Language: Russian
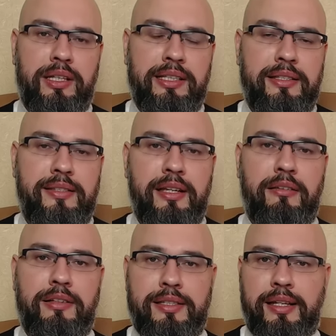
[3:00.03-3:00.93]

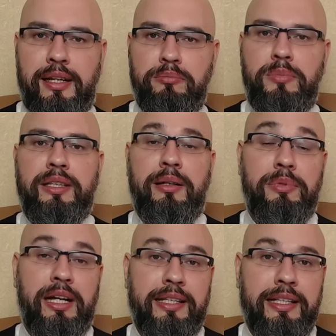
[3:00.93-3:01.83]
анонсировался Кабмином,
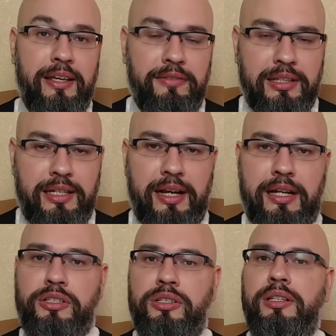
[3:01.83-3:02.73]
как
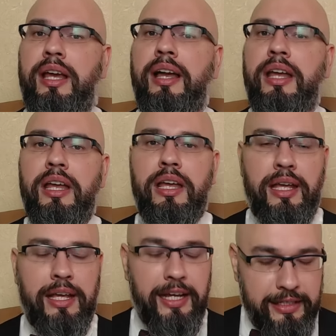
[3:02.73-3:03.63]
Евидряджиня.
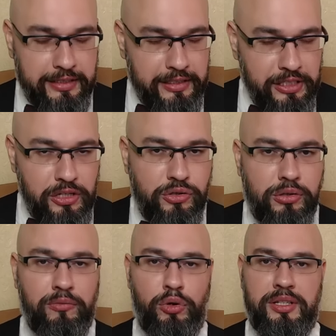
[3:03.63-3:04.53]
Ничего не